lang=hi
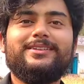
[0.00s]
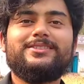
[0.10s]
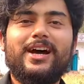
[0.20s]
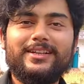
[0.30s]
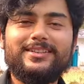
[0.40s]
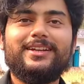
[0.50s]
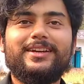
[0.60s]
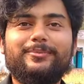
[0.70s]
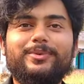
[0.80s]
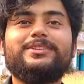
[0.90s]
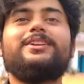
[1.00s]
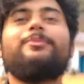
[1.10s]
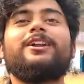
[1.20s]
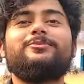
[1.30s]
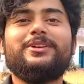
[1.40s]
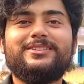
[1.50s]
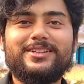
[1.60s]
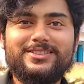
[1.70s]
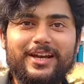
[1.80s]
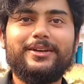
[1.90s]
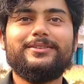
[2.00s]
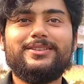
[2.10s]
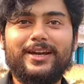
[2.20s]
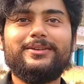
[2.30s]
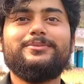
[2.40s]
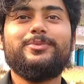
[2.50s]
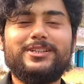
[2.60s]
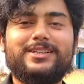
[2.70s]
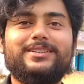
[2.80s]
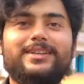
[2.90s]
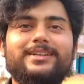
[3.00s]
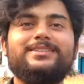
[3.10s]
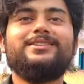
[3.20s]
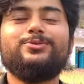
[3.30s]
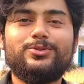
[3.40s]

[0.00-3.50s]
चाय से लेके कितना भारत में कितना चाय चाय पिया जाता है कितनी हम्म।